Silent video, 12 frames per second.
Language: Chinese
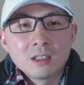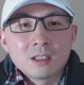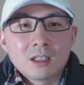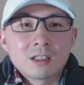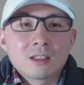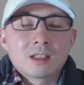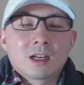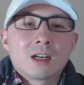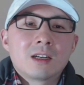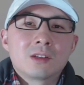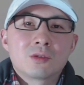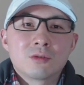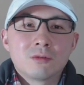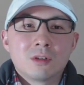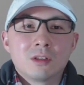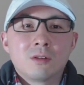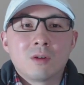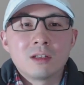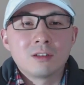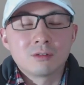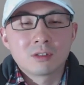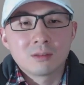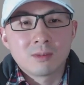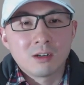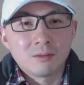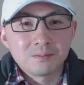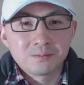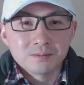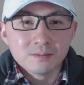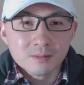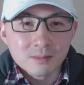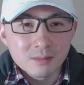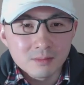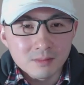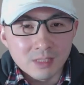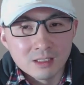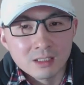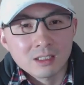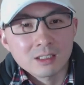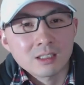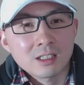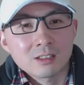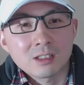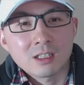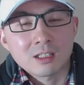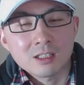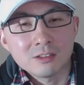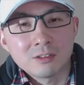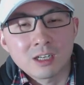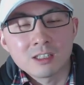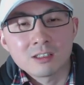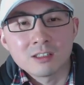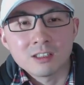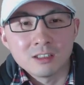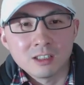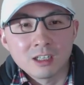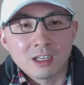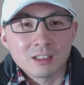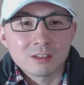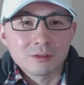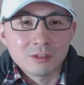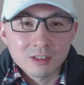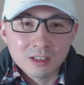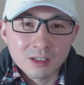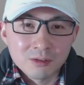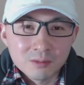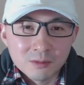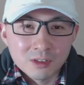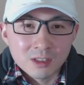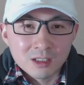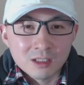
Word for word: 但是再看中国的《环球时报》，啊，他是啊，他又开始洗地了，说谢伦伯格